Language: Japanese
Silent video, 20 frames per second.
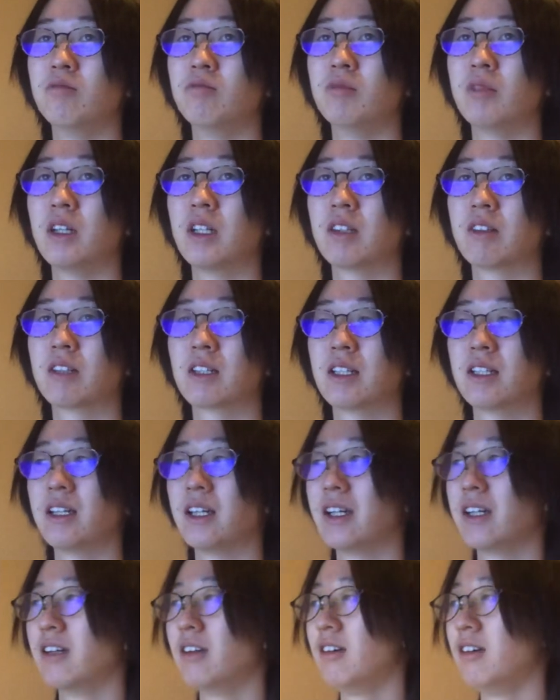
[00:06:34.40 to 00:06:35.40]
まだわかん
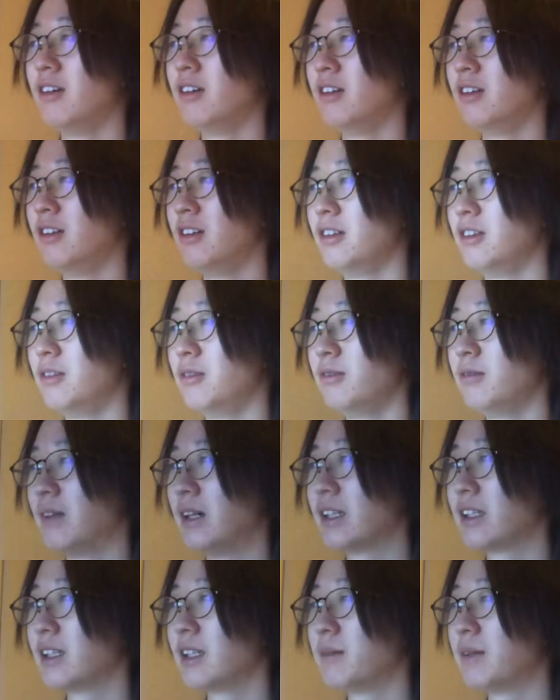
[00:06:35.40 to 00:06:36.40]
ないよ
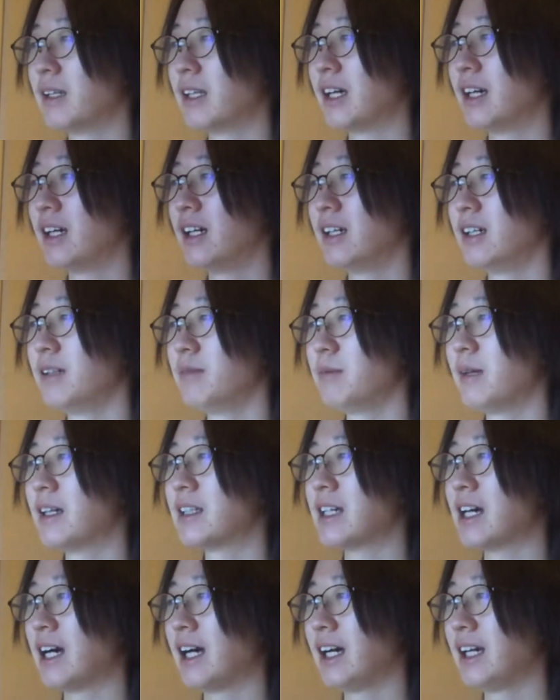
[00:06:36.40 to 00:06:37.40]
待ってまだま
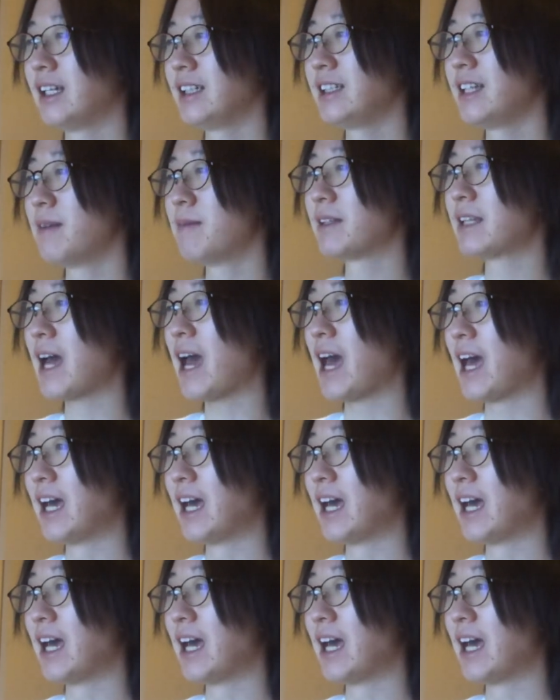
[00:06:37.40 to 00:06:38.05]
だやめて